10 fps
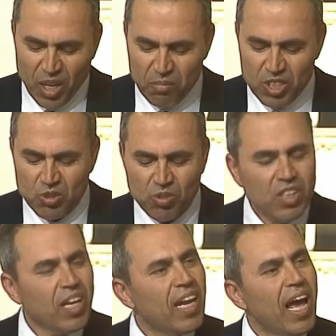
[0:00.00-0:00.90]
بس
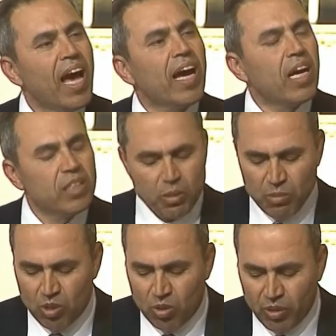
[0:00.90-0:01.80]
دورينا لا
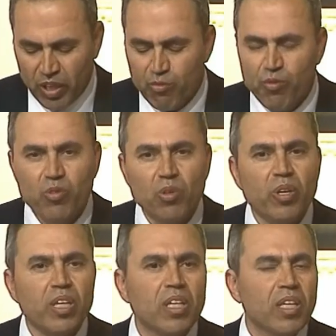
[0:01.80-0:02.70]
أكاديميكوي في فيو
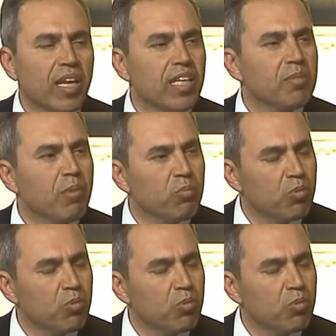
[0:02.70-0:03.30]
يتكتل نادي ما